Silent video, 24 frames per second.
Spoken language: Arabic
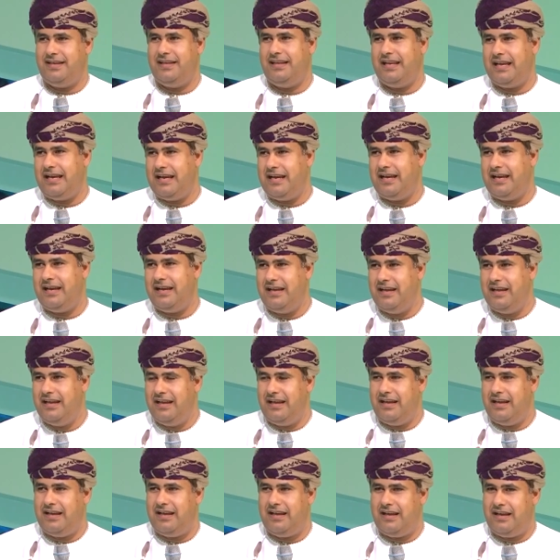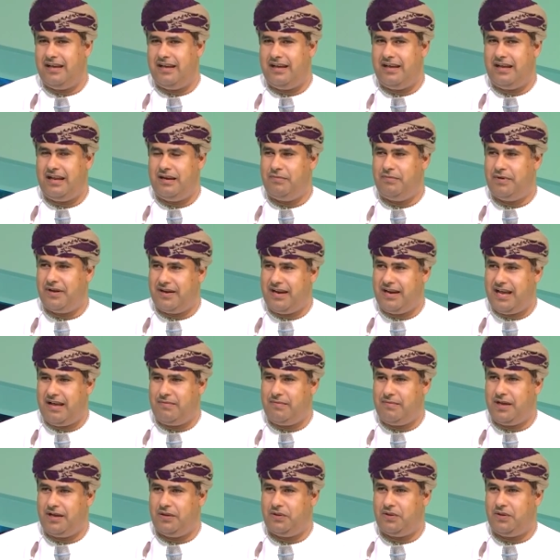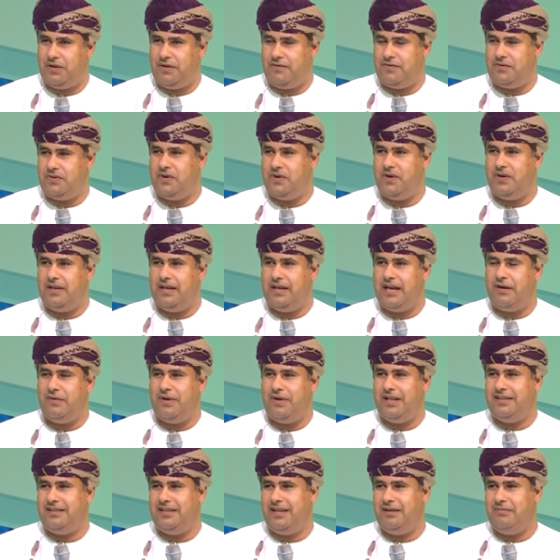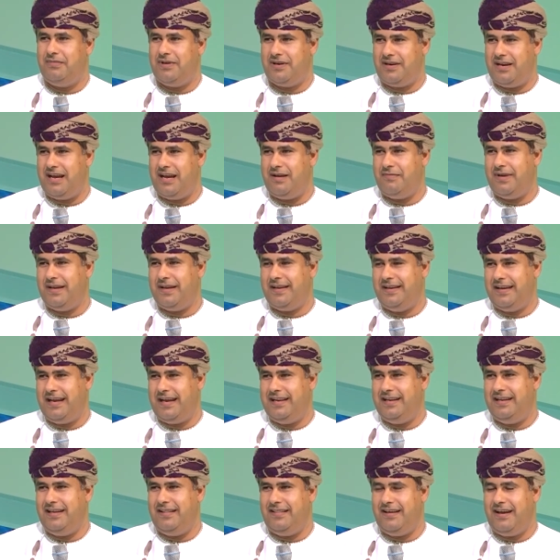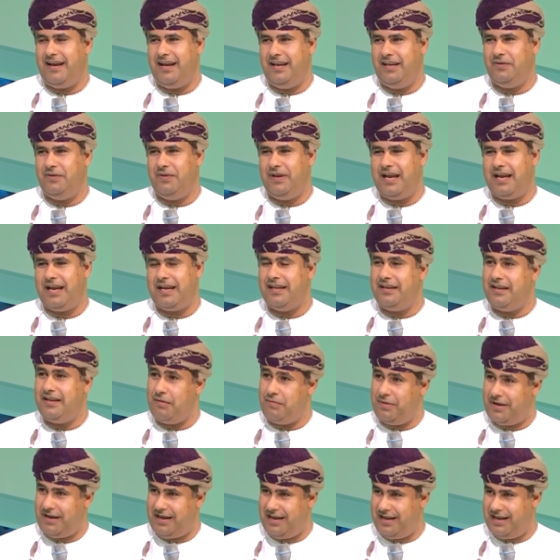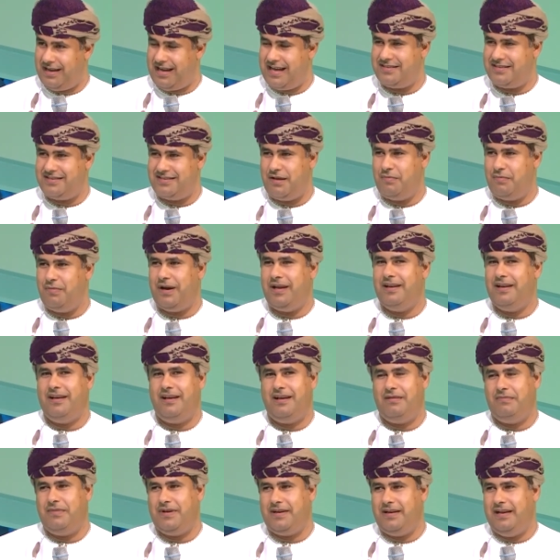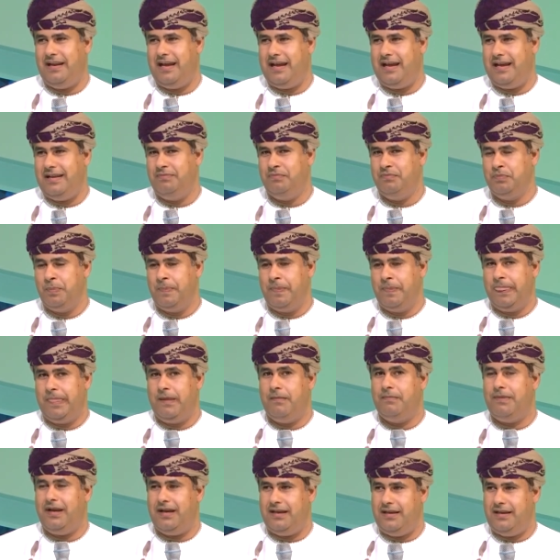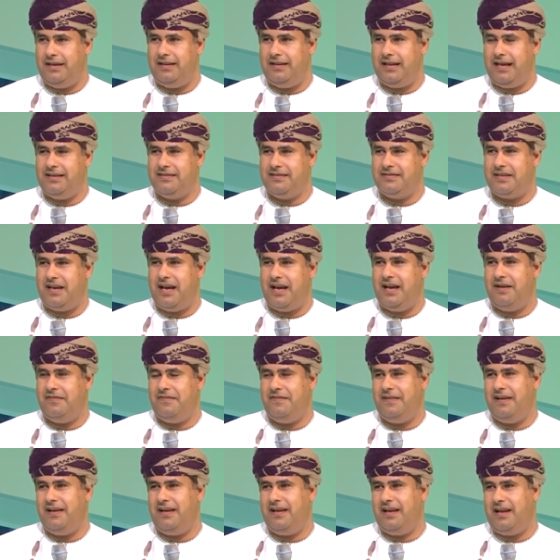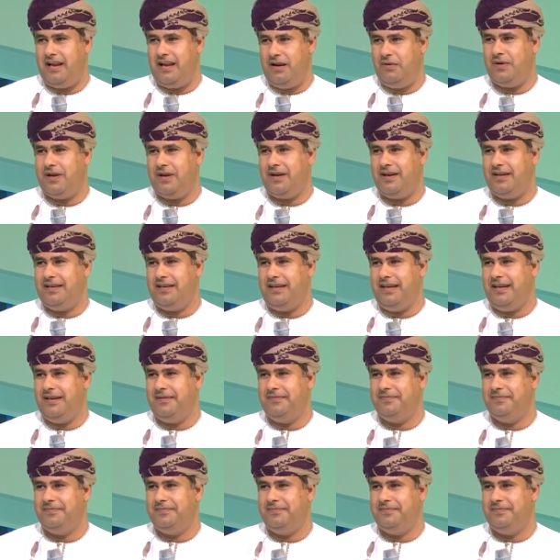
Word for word: لها آه، البرنامج التلفزيوني أو حتى البرنامج الإذاعي ولكن يبقى السبق الخبر الآن بعيد عن الصحافة الورقية